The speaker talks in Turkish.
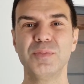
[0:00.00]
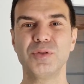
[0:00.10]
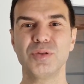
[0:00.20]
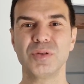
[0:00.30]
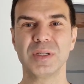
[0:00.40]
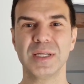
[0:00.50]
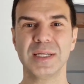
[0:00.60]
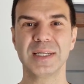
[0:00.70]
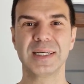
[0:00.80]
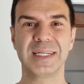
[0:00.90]
bütün
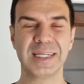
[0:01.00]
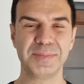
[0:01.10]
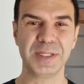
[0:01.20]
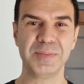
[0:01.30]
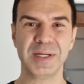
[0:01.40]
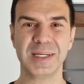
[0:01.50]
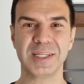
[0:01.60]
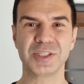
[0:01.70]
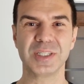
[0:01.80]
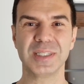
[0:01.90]
kırabilme
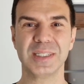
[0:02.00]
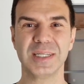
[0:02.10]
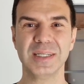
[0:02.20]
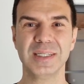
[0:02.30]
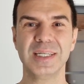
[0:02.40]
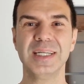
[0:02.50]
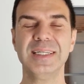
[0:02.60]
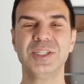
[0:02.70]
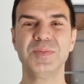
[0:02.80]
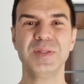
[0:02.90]
araçları da yine
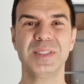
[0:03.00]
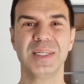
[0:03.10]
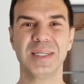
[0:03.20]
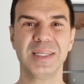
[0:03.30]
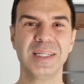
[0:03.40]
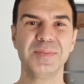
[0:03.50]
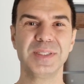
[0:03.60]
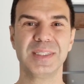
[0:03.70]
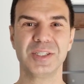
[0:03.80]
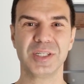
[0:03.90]
içimizde, yine
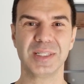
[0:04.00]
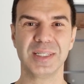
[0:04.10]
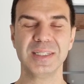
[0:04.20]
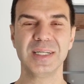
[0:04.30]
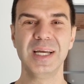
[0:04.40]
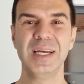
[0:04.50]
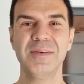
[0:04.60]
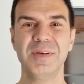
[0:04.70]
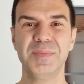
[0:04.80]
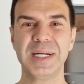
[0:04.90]
bizde canlar.
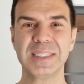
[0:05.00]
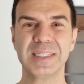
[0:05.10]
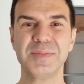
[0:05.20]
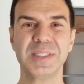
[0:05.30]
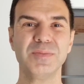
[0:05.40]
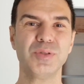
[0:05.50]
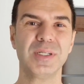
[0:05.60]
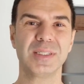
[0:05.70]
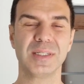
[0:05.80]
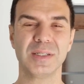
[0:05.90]
Ve Bars da bize bunu
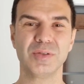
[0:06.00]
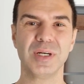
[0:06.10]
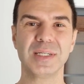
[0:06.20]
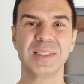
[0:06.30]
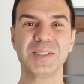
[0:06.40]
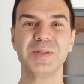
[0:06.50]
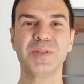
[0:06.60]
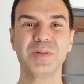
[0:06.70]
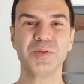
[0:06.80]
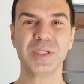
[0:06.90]
hatırlatıyor. Access de
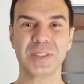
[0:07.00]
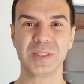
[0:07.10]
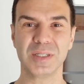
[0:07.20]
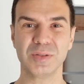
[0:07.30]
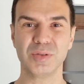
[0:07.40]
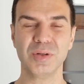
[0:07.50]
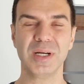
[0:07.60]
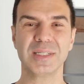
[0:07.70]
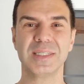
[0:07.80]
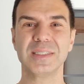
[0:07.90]
bize bunu
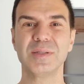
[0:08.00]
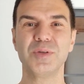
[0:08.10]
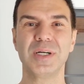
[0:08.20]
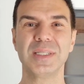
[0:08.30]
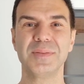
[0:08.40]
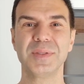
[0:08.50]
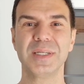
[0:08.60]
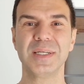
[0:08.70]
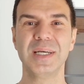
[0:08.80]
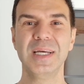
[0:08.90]
hatırlatıyor. Access de bu
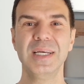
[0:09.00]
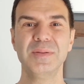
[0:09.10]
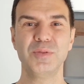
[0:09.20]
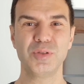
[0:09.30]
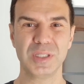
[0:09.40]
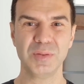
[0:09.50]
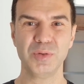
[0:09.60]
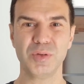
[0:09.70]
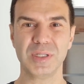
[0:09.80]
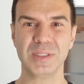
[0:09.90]
anlamda
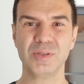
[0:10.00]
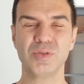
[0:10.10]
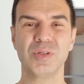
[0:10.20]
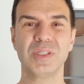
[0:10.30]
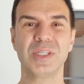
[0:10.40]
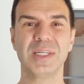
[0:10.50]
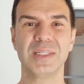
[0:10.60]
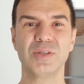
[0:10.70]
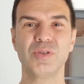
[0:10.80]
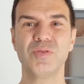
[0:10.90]
mucize bir öğreti. Çünkü
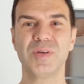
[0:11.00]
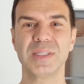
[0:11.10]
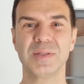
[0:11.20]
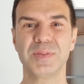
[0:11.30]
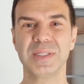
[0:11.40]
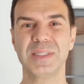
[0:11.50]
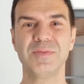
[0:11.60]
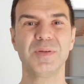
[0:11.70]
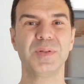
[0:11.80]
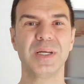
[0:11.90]
içeriğinde çok fazla
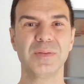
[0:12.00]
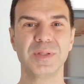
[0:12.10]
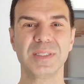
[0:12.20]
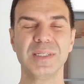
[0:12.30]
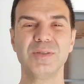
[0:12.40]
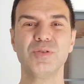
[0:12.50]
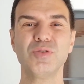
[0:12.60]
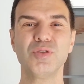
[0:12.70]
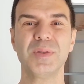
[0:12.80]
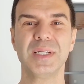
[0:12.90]
pratik ve pragmatik
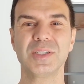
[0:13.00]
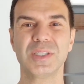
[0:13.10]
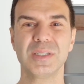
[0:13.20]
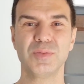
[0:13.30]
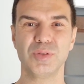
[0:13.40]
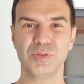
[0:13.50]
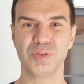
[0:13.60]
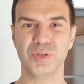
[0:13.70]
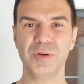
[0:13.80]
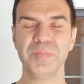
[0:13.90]
dönüşüm araçları
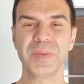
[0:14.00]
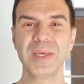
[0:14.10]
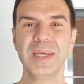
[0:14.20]
bulunduruyor.